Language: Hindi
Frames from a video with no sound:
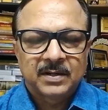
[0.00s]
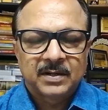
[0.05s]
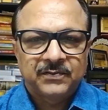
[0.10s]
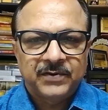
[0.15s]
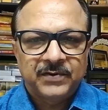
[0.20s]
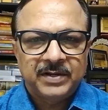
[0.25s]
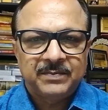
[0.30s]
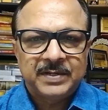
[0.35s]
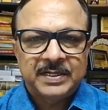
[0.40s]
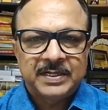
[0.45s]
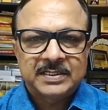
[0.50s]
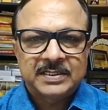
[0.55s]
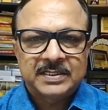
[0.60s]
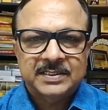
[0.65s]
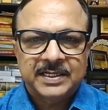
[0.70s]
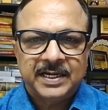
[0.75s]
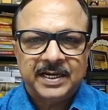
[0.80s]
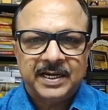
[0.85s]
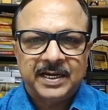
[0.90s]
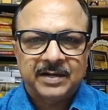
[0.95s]
फ्री बीज
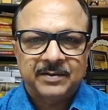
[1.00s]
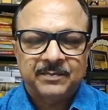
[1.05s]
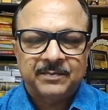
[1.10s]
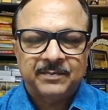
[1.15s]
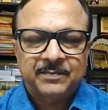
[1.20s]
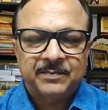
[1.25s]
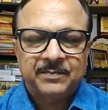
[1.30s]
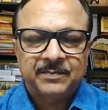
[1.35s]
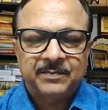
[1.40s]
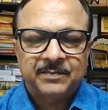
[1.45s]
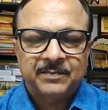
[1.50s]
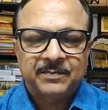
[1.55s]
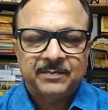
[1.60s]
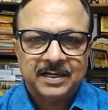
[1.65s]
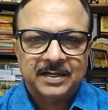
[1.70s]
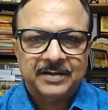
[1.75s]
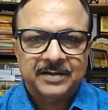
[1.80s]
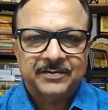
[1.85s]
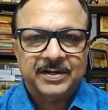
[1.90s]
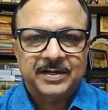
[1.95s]
की एक बाढ़ सी
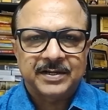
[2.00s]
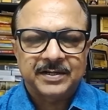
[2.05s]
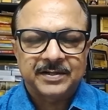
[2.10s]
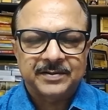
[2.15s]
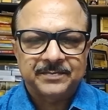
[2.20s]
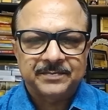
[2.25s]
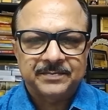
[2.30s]
आने वाली